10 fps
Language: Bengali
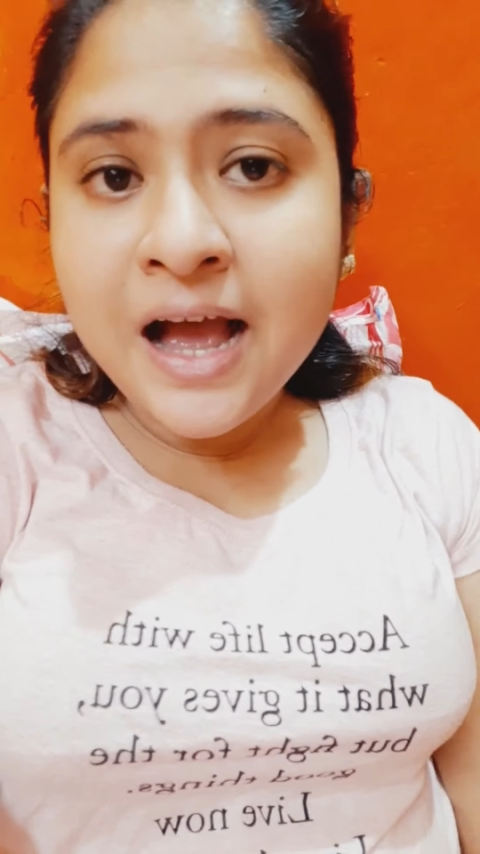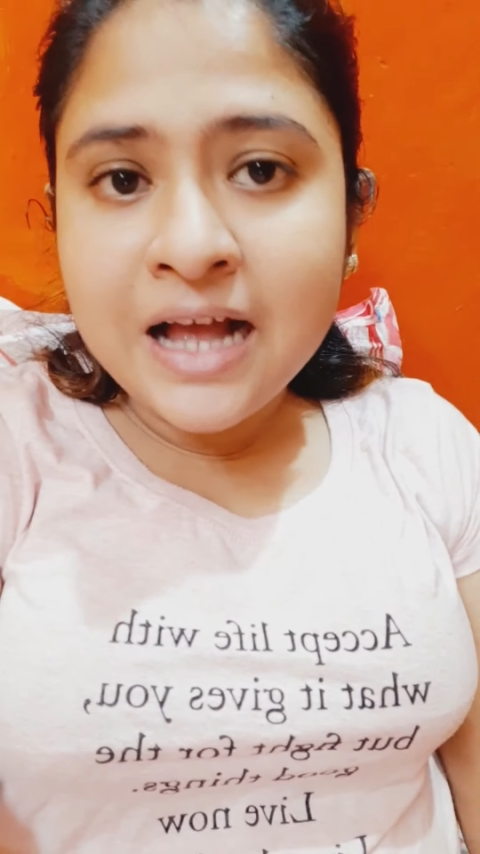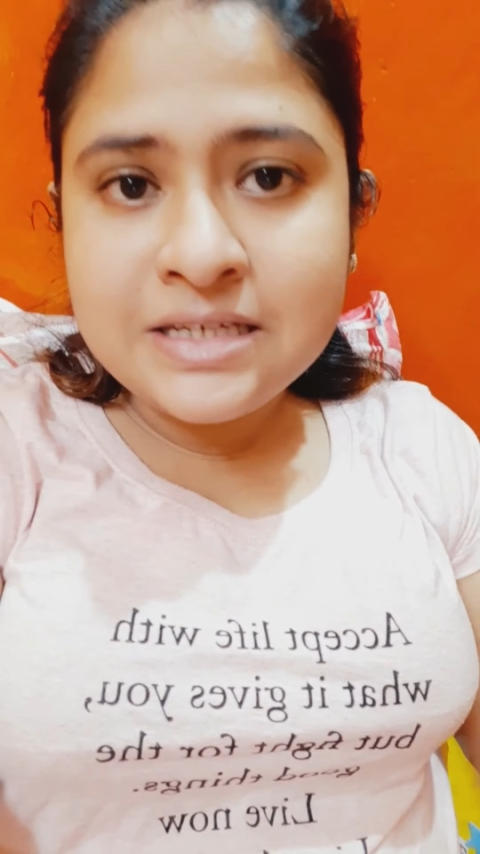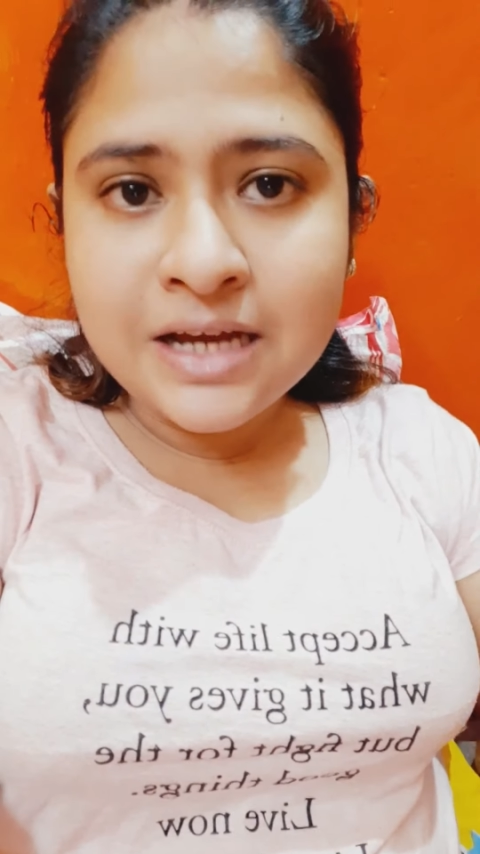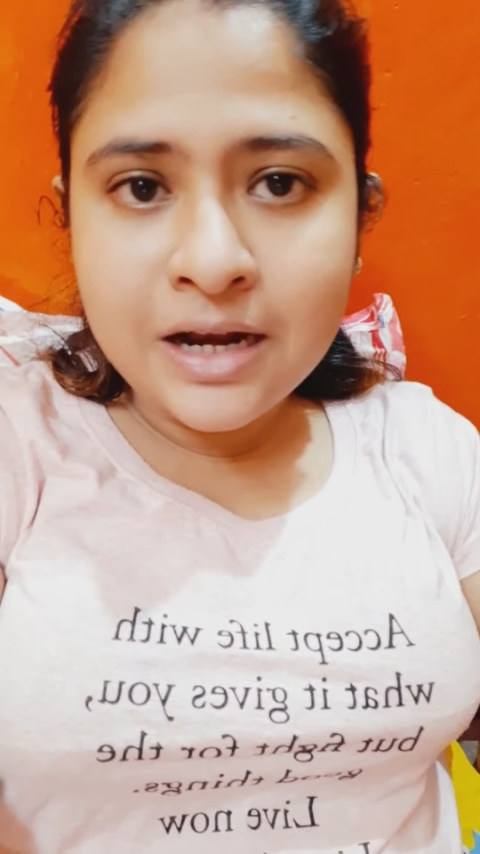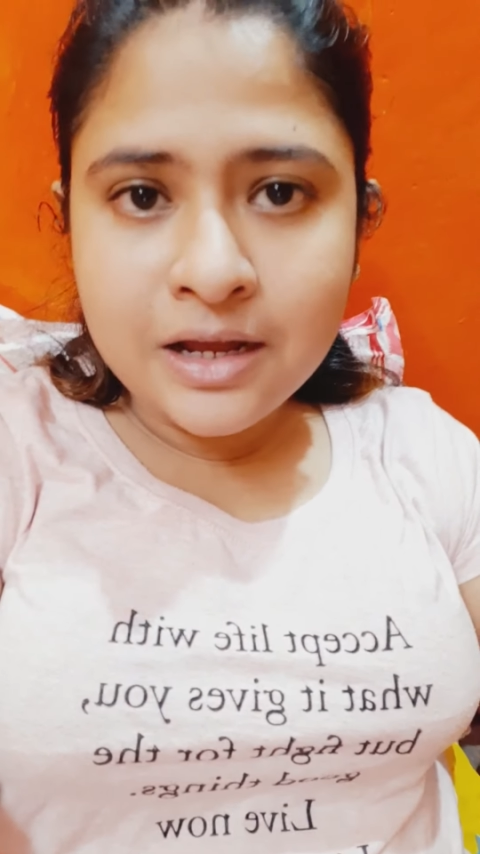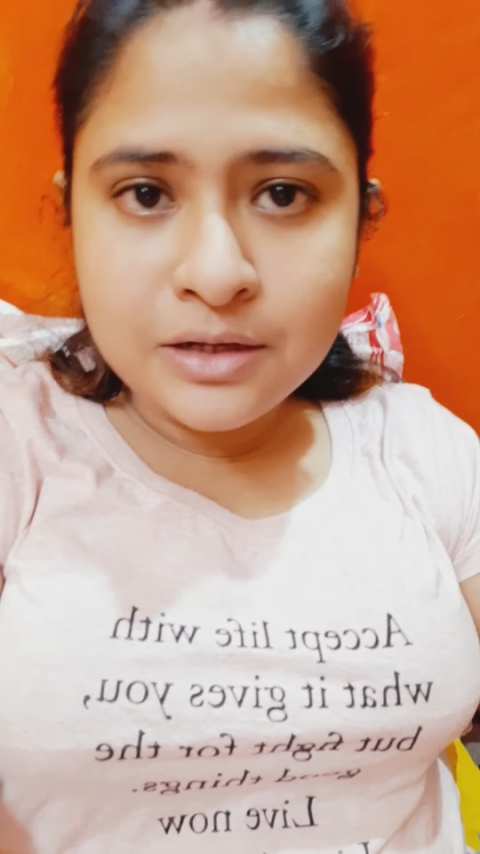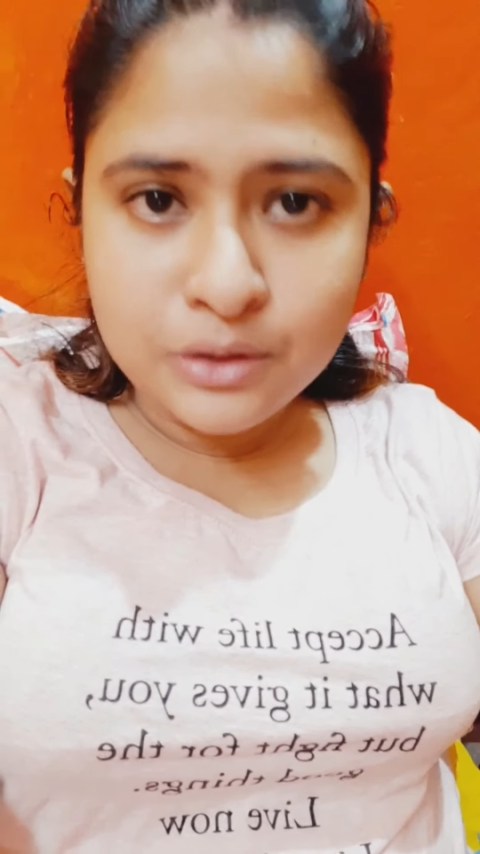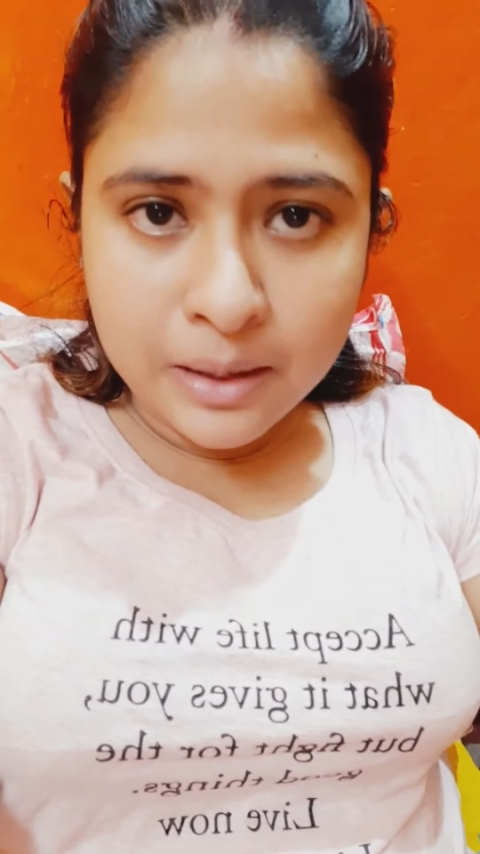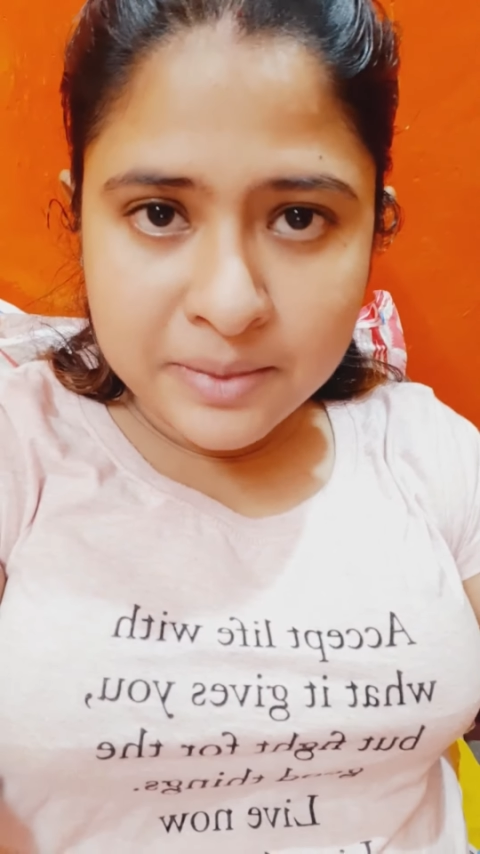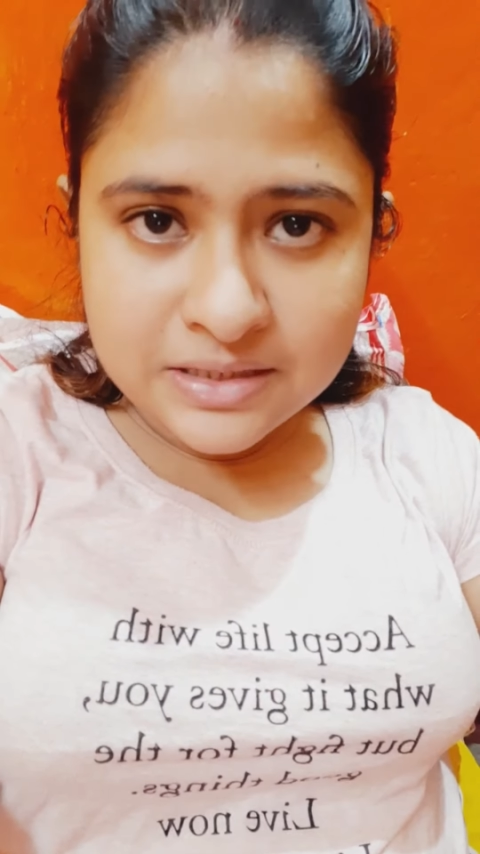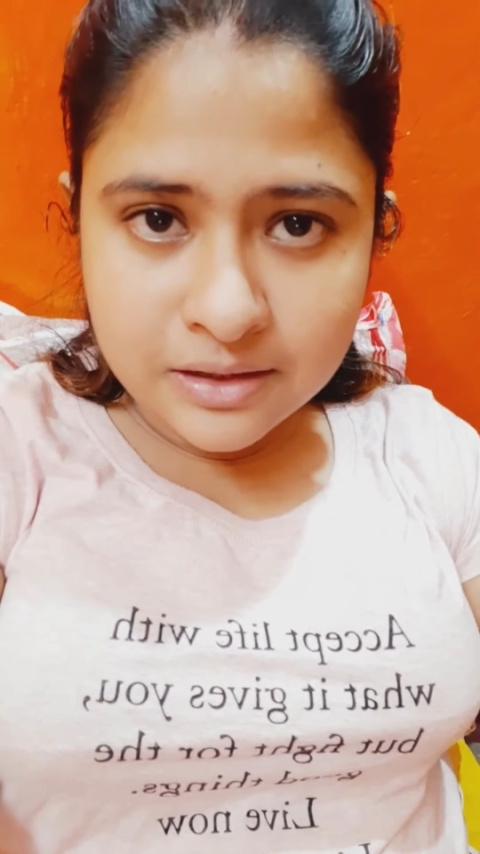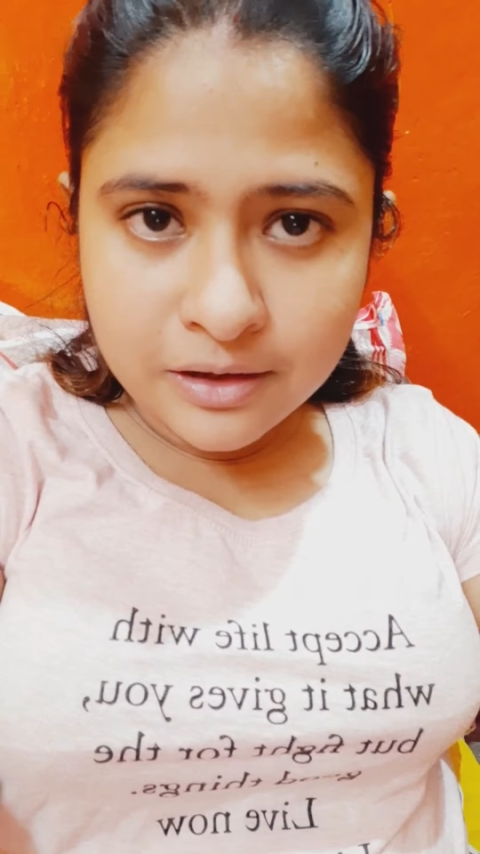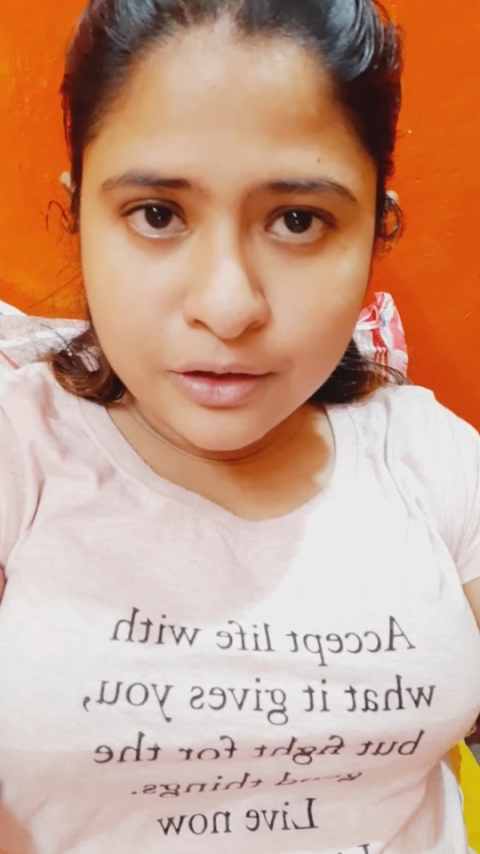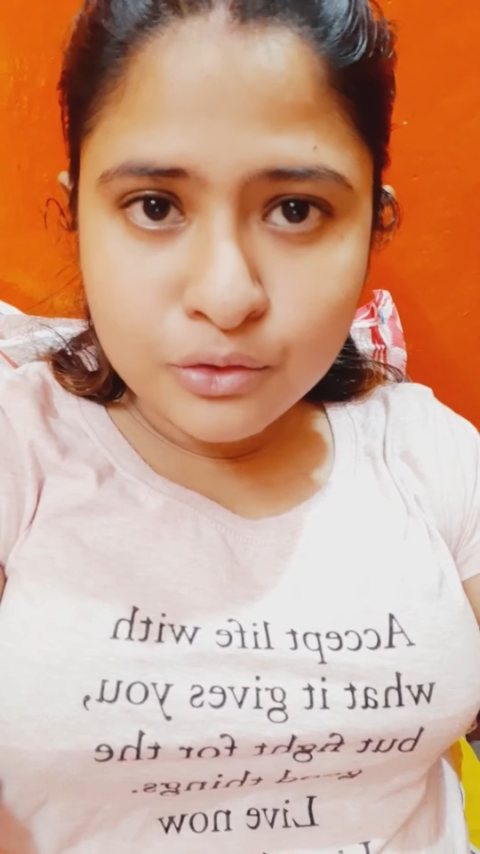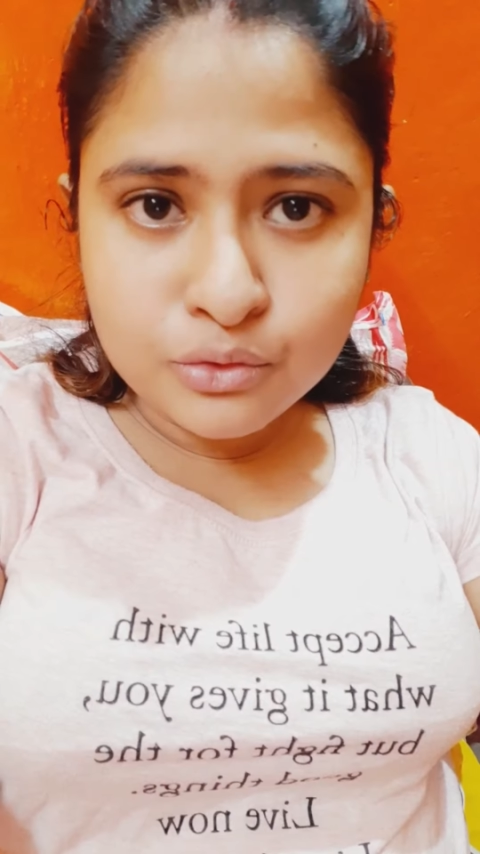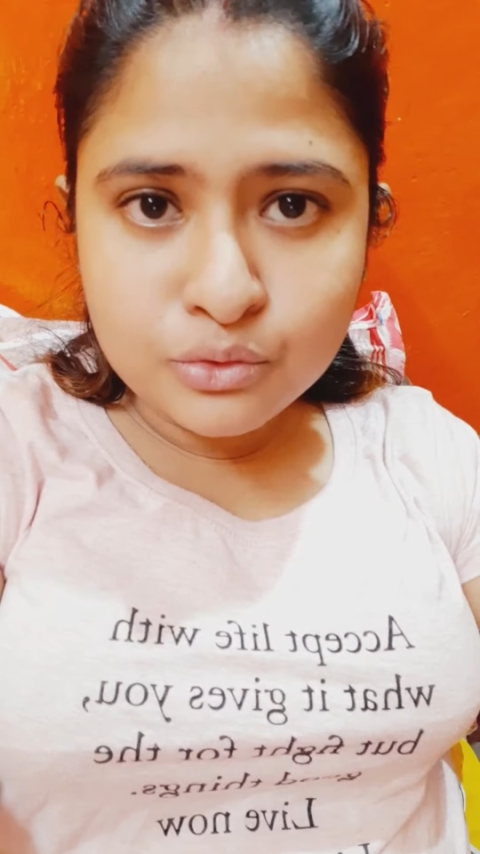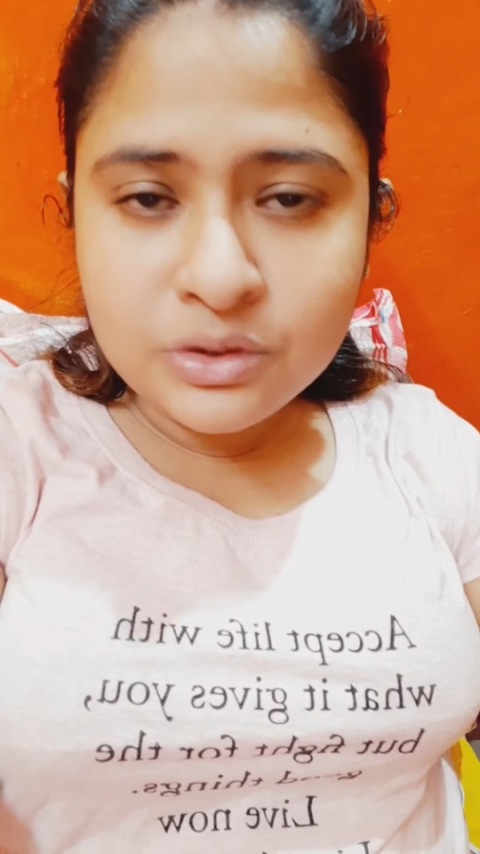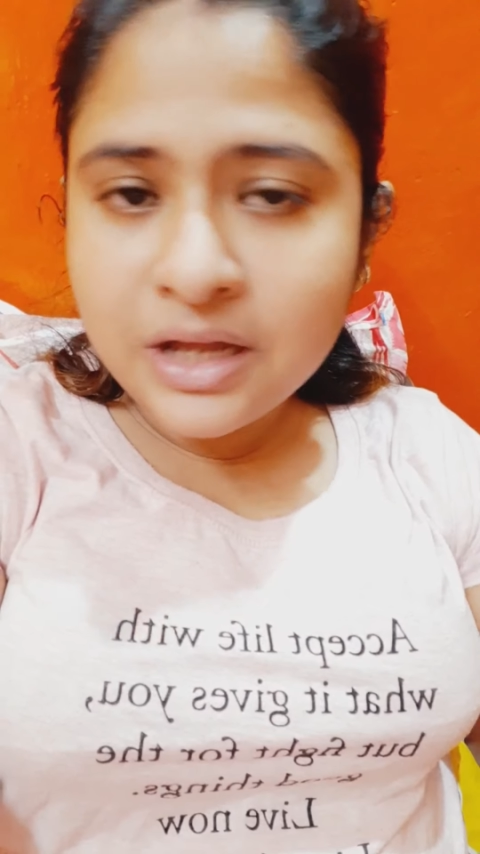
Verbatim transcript: আর যারা আমার চ্যানেলে নতুন